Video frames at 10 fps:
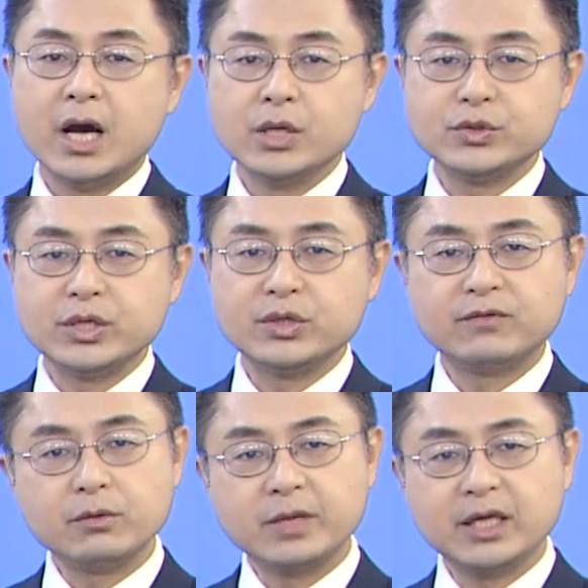而随着
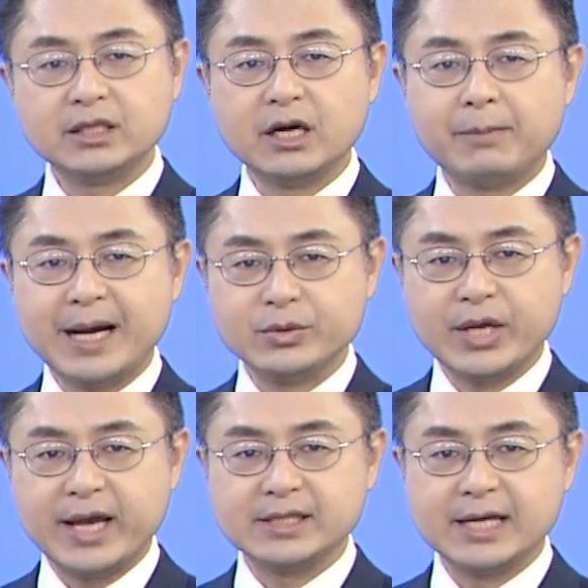封面移到巴
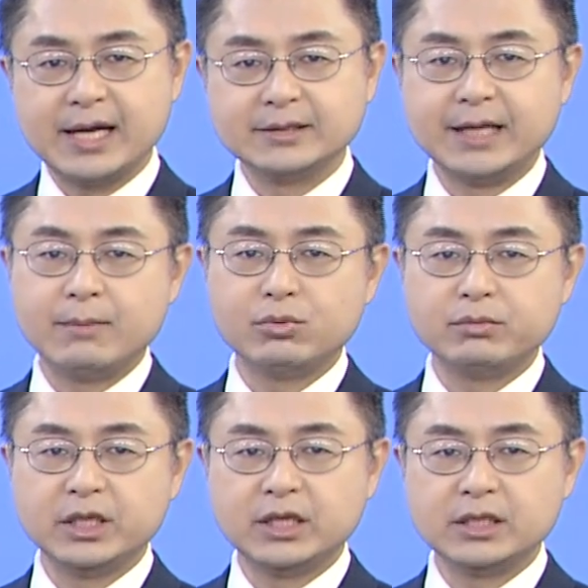士海峡，南部
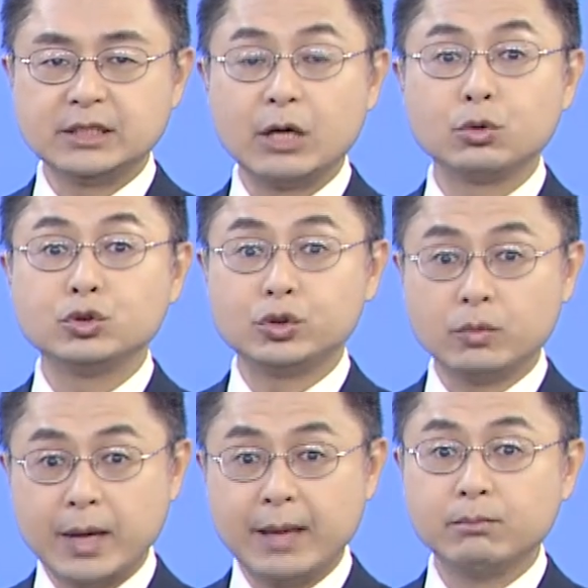明天降雨
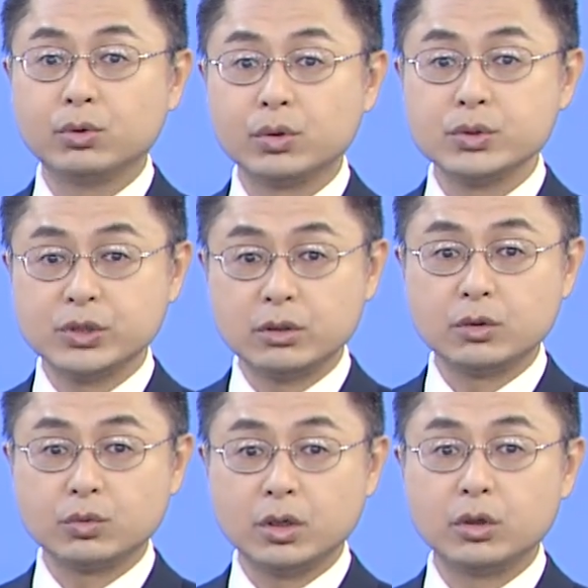趋缓，不过周
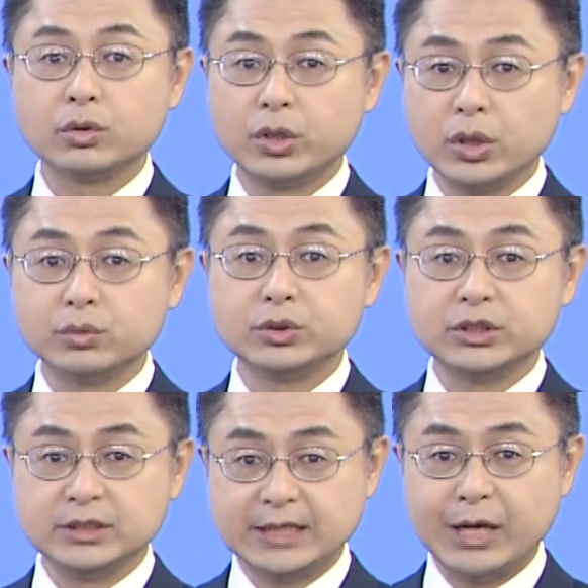二过后又
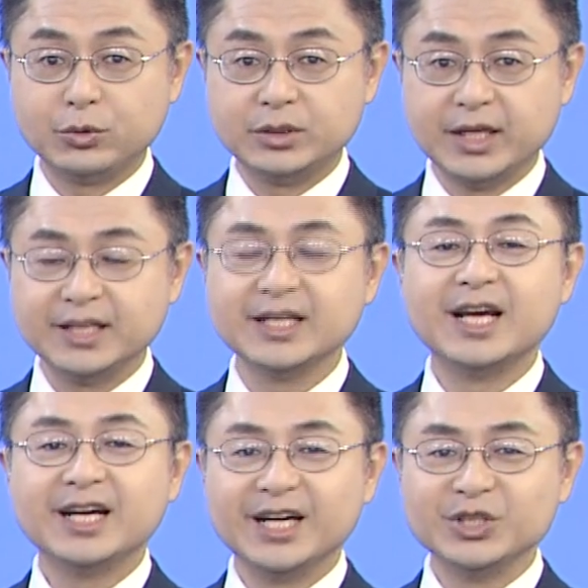是下雨天，
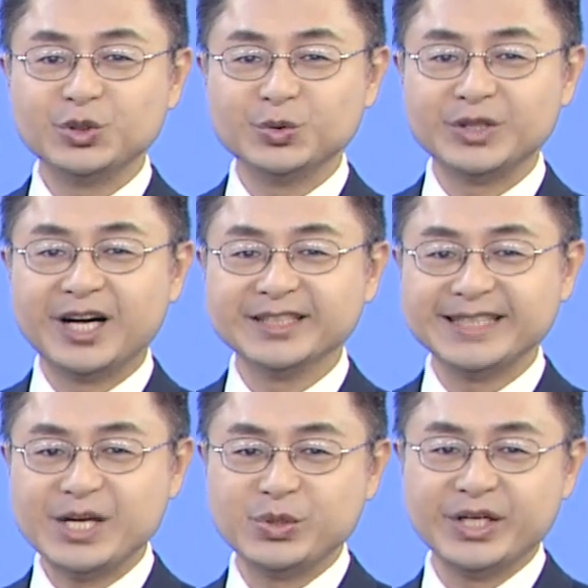二十五到
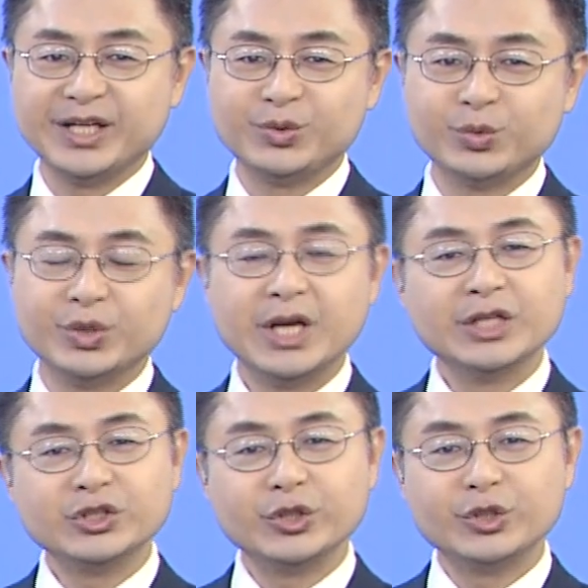三十二度。
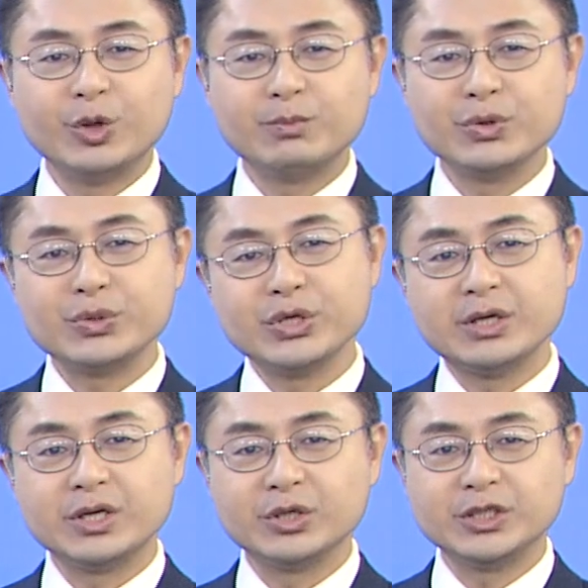至于东部，
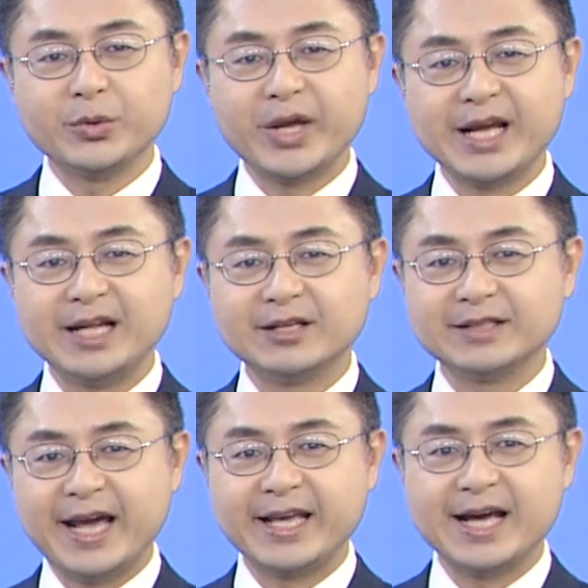周二有机会看
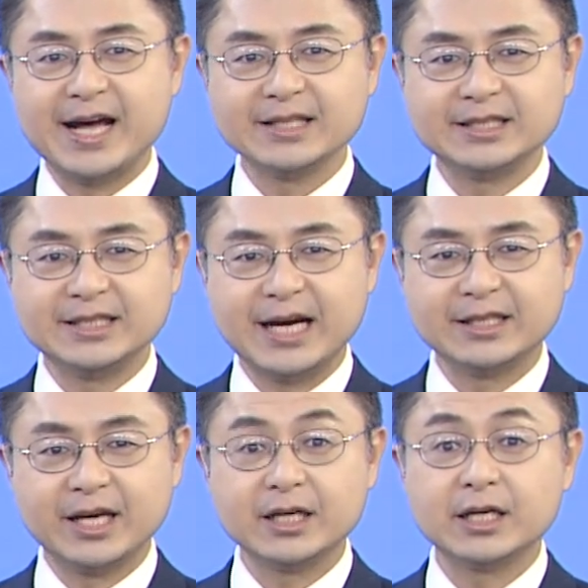到太阳，其
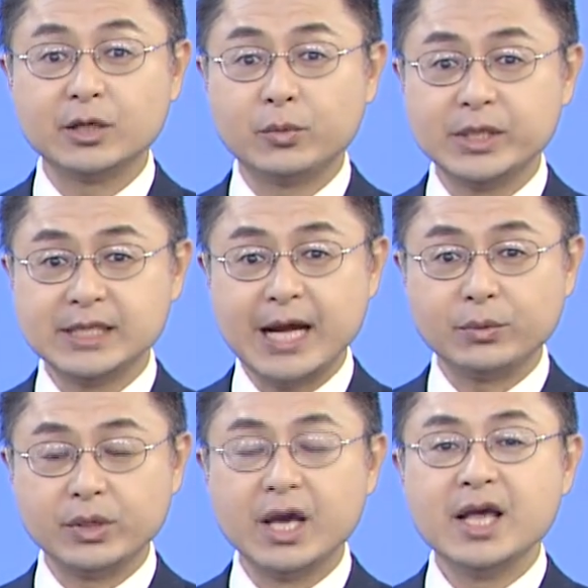他天可能会下
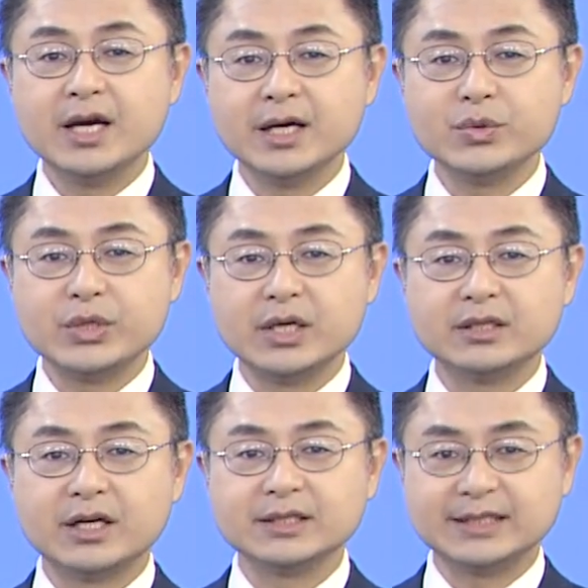雨，二十二
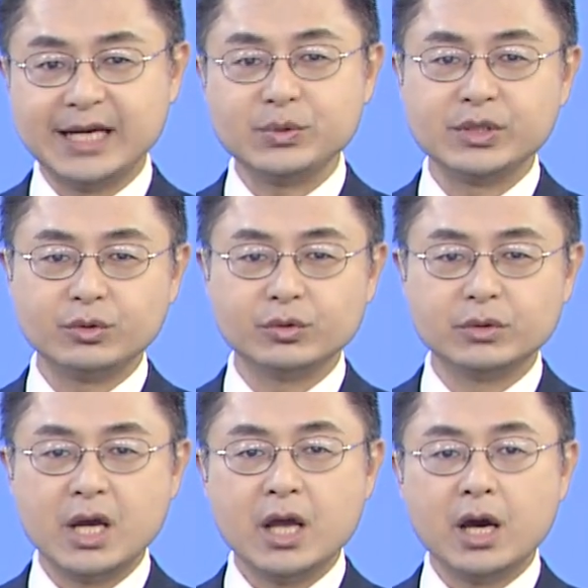到三十度。
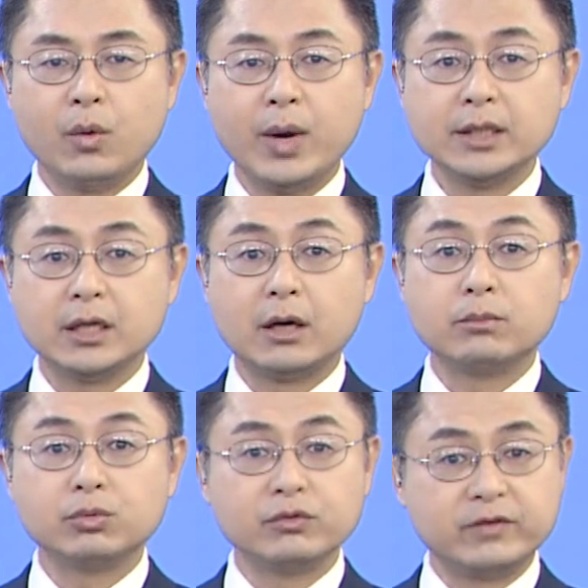而外岛
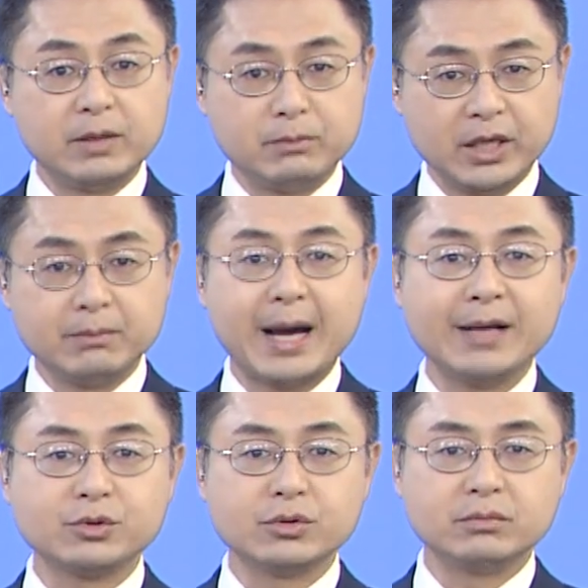部分明
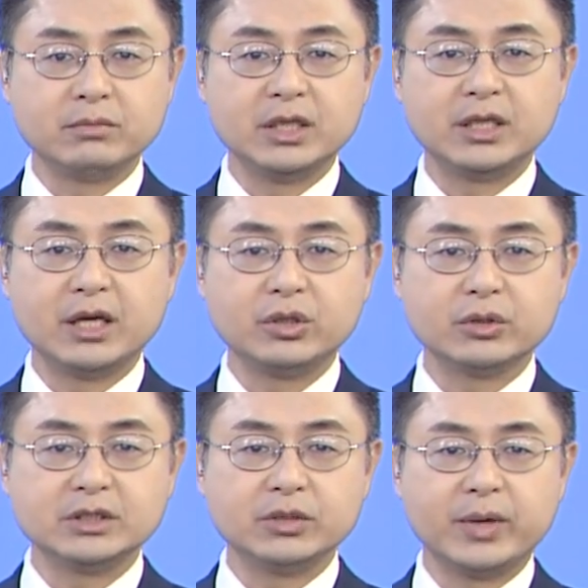马祖明天
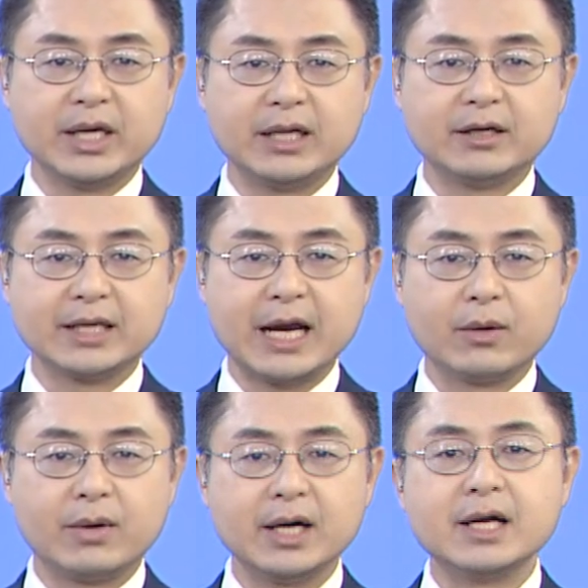有机会看到
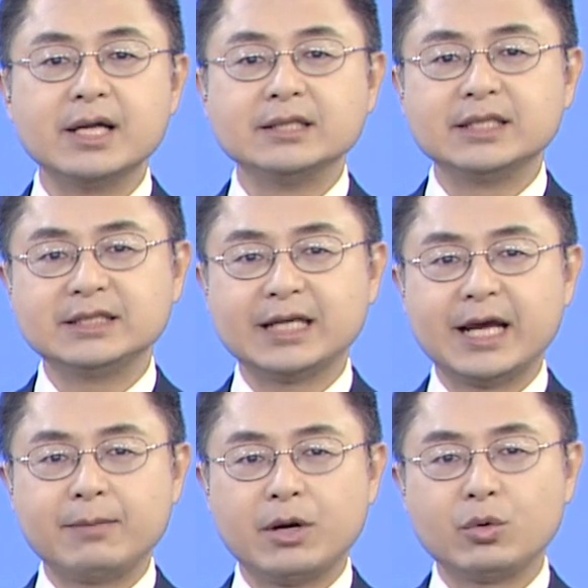阳光，接下
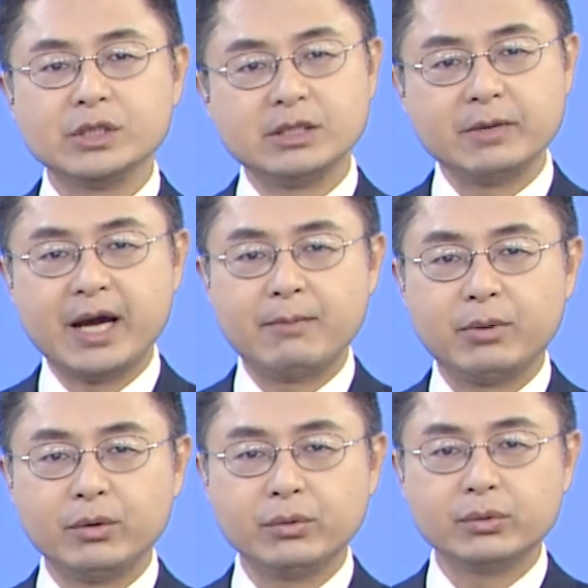来包括金门和
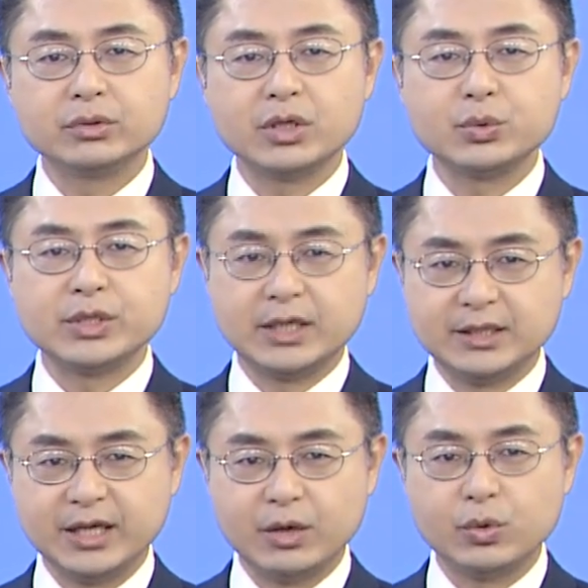澎湖都是
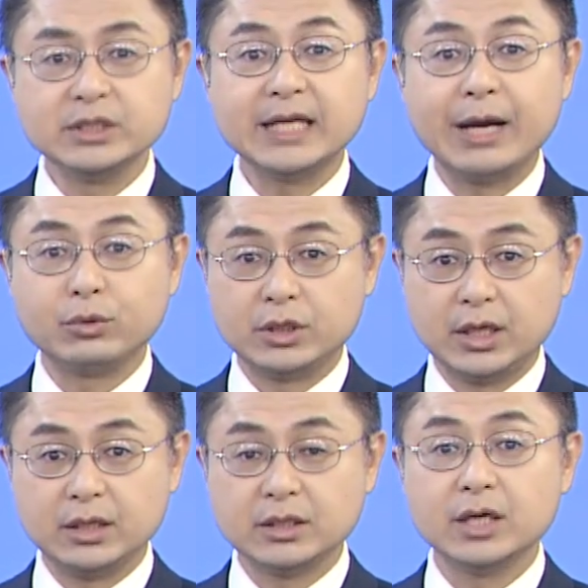阴天或下雨
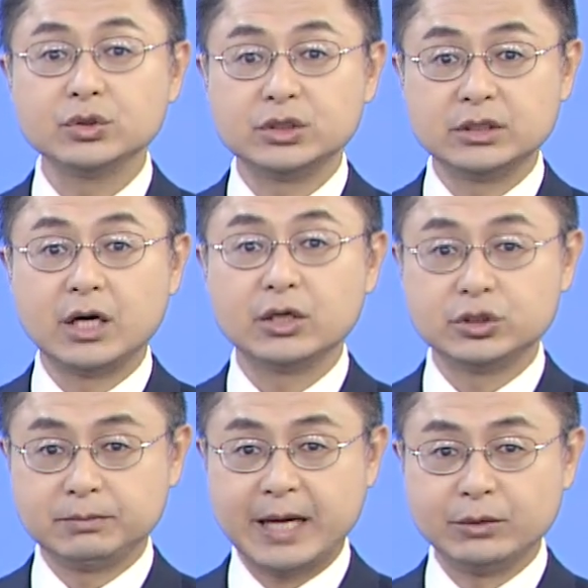天，二十到二
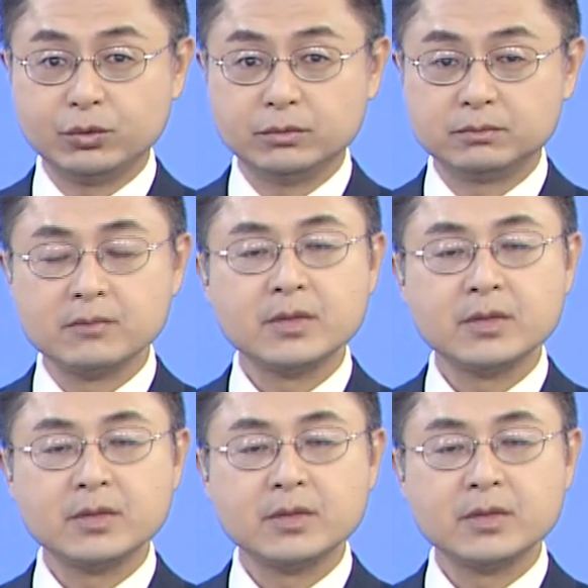十八度。